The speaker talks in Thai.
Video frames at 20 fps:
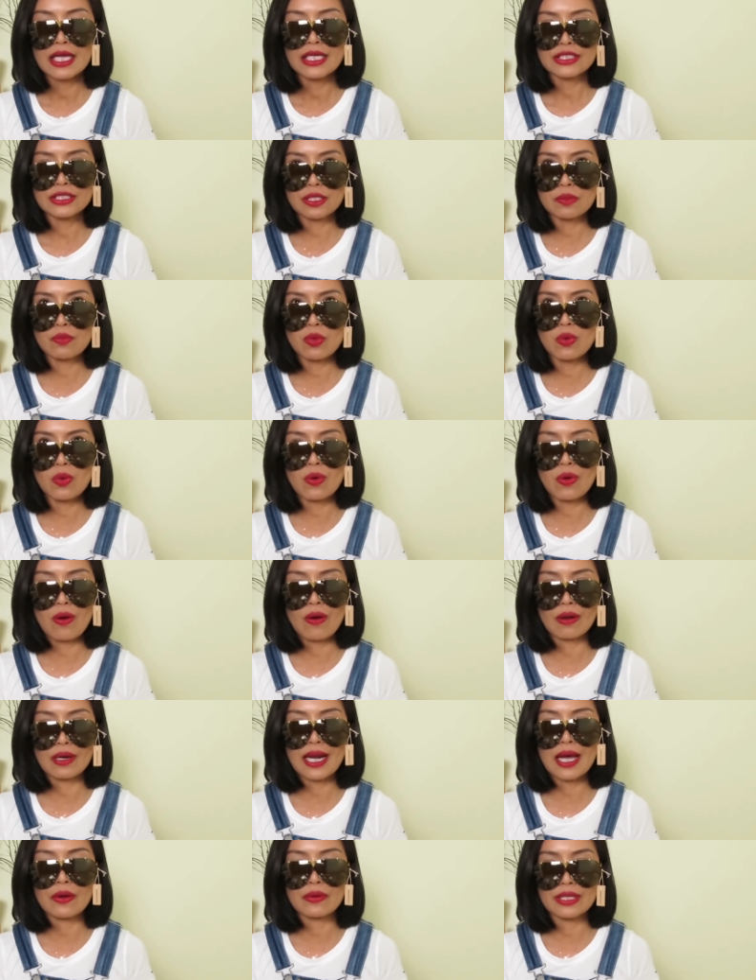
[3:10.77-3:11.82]
จมูกขอ
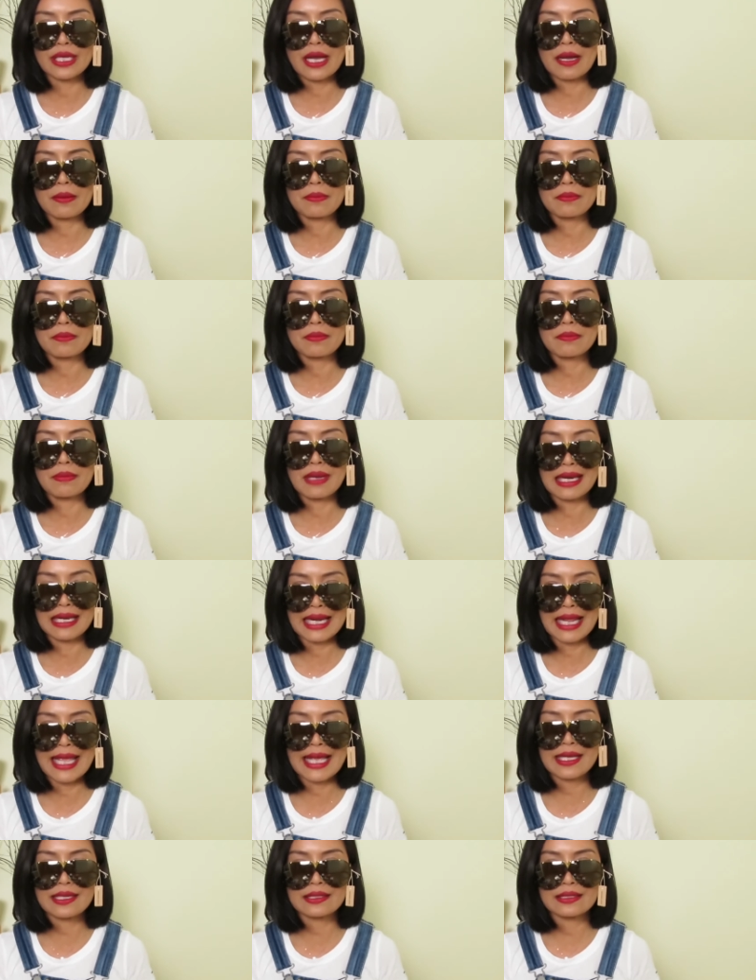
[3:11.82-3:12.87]
งเราเนี่ยมัน
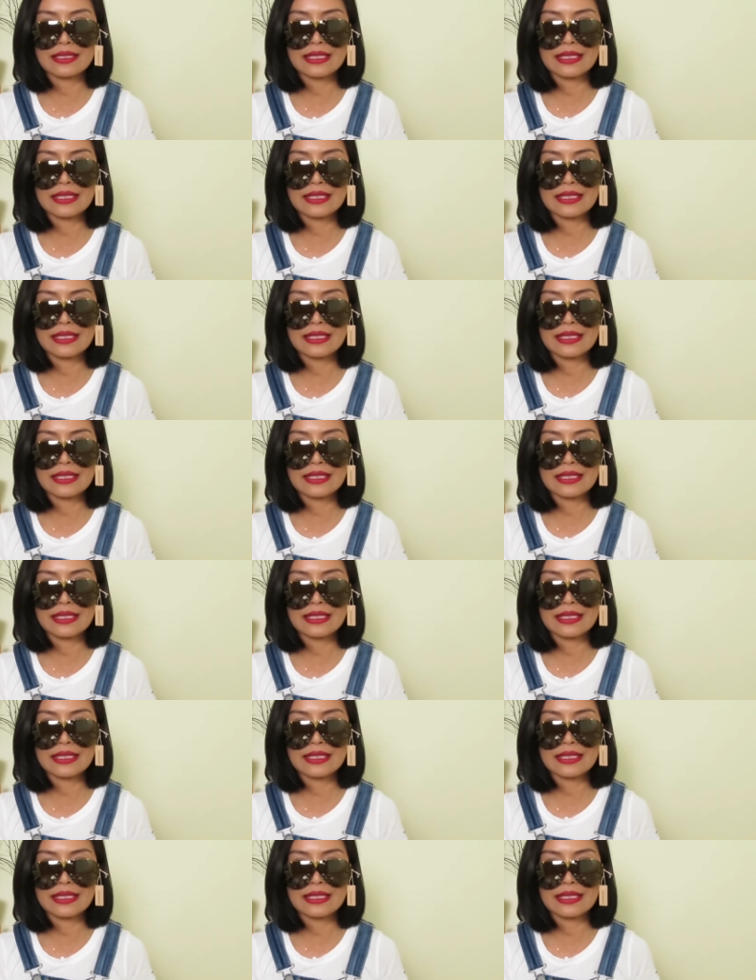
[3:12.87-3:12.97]
เล็ก